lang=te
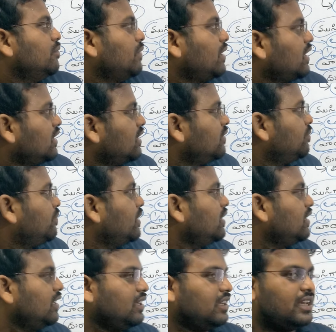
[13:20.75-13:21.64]
మరి
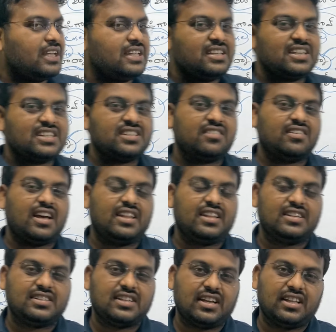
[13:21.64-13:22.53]
పోయి ఏం చేసినావు
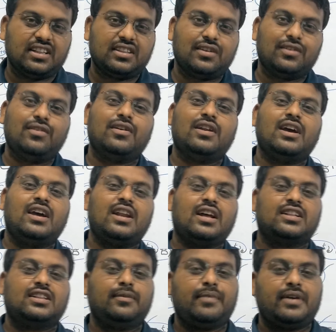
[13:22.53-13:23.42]
నాదిర్ షా ఇంత ఘోరంగా
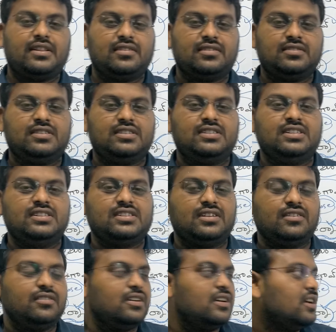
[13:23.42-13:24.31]
రక్తపాతం
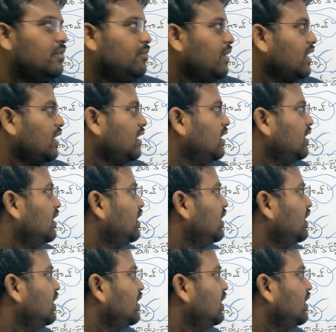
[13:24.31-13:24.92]
సృష్టించినావు మరి